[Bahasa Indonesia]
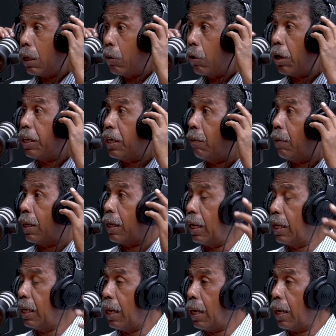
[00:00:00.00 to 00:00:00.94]
salah? Orang dia warga
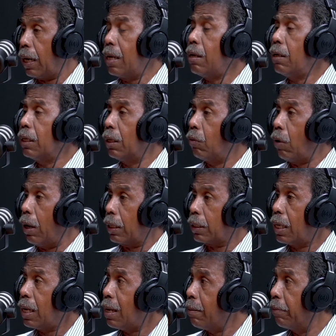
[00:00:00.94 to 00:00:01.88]
negara,
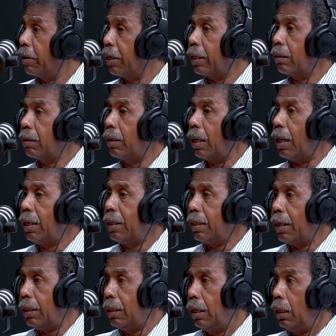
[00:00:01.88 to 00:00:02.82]
dewasa begitu ya,
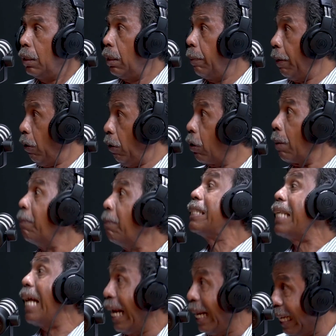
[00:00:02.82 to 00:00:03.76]
dan dipilih orang
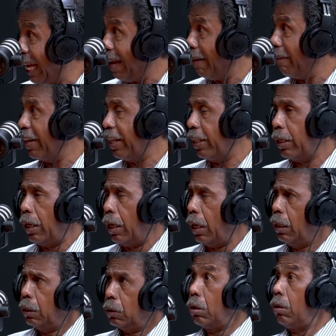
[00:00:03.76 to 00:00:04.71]
misalnya begitu ya.
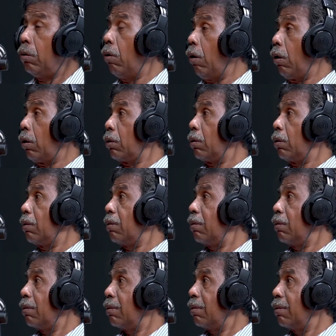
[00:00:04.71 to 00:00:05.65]
Hmm. So what?
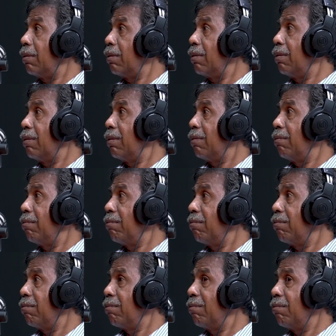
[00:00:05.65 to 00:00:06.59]
Hmm.
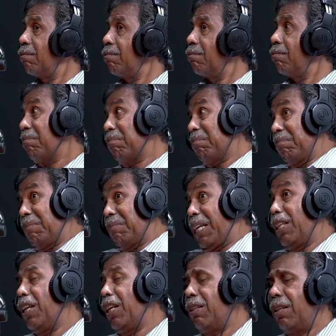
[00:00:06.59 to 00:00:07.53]

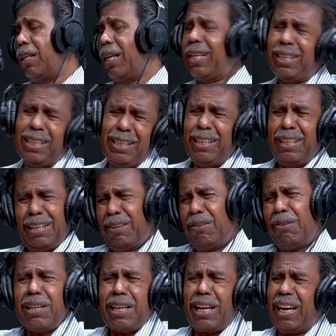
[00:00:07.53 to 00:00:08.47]
Begitu itu, jadi
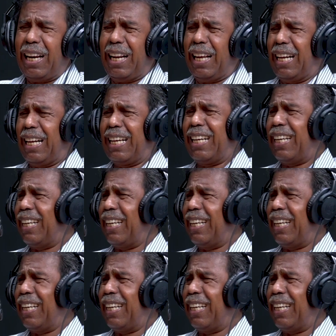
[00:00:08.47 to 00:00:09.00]
udahlah